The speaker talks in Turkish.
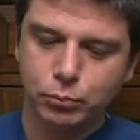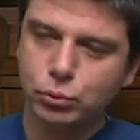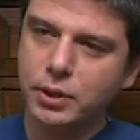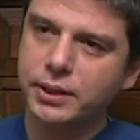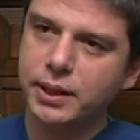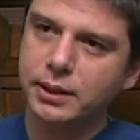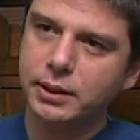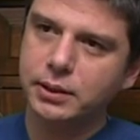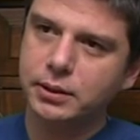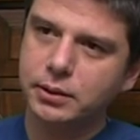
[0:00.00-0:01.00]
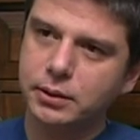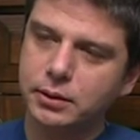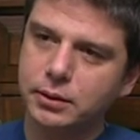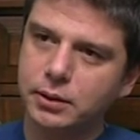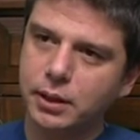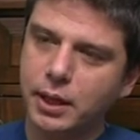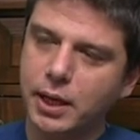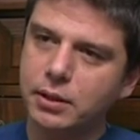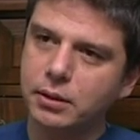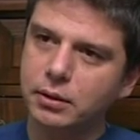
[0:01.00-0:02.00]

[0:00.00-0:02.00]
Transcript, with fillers: Bunlardan e, en